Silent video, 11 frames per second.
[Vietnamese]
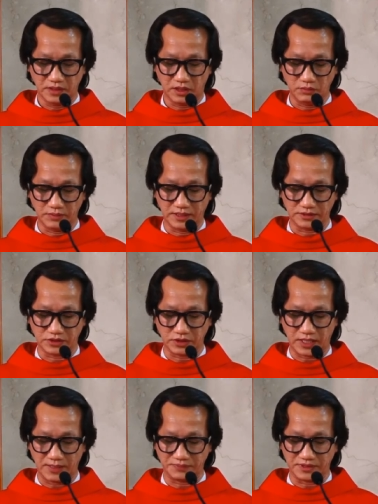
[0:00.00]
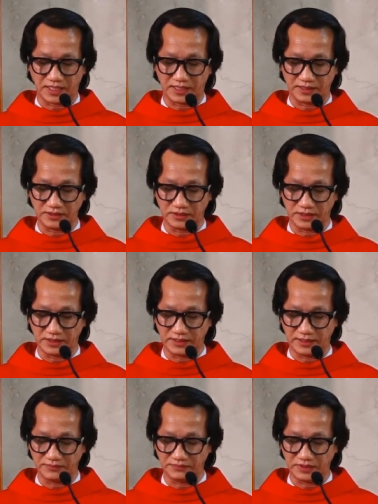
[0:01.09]
ông liền cho áp giải người
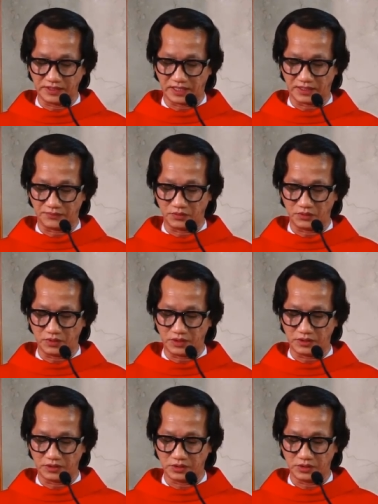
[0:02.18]
đến với nhà vua,